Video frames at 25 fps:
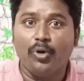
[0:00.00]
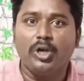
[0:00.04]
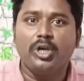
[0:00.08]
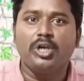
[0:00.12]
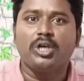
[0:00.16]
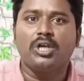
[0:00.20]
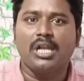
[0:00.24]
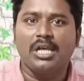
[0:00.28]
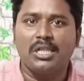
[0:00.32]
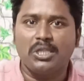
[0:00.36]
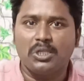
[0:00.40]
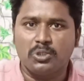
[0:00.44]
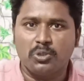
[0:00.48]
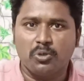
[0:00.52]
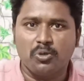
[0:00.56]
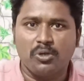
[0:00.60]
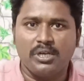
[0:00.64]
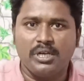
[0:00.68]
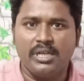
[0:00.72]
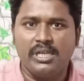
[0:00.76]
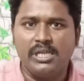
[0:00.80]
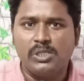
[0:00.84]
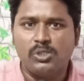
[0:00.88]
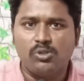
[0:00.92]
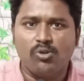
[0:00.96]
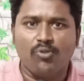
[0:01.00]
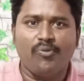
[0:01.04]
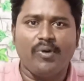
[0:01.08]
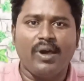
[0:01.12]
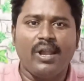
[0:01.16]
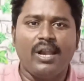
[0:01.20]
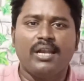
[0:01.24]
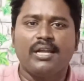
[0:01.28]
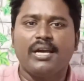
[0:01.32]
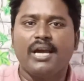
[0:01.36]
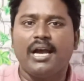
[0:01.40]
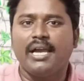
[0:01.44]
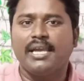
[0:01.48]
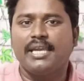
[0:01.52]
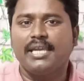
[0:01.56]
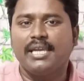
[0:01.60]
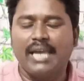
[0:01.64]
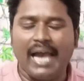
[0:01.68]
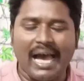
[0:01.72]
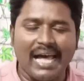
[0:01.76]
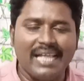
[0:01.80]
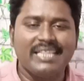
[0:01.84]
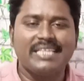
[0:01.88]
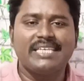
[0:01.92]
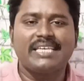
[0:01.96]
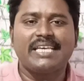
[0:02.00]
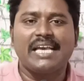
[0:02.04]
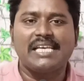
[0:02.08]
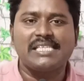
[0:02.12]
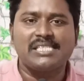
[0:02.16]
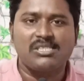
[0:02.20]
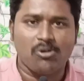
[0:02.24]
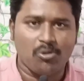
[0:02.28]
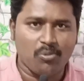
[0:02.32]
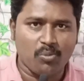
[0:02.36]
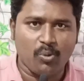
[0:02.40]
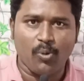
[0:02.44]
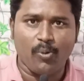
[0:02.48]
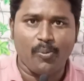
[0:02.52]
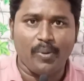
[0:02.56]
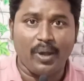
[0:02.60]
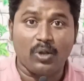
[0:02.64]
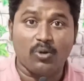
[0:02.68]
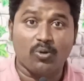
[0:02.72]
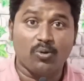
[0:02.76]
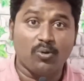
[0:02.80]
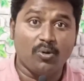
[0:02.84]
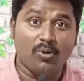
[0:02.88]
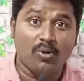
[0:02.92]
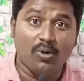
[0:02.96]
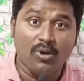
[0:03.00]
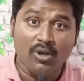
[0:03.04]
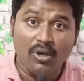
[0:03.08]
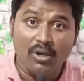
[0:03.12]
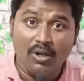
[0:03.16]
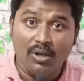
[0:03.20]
ఓడిట్లయితే చూడండి సో ఫైనల్గా ఈ ఆదికేశవ మూవీ మనకు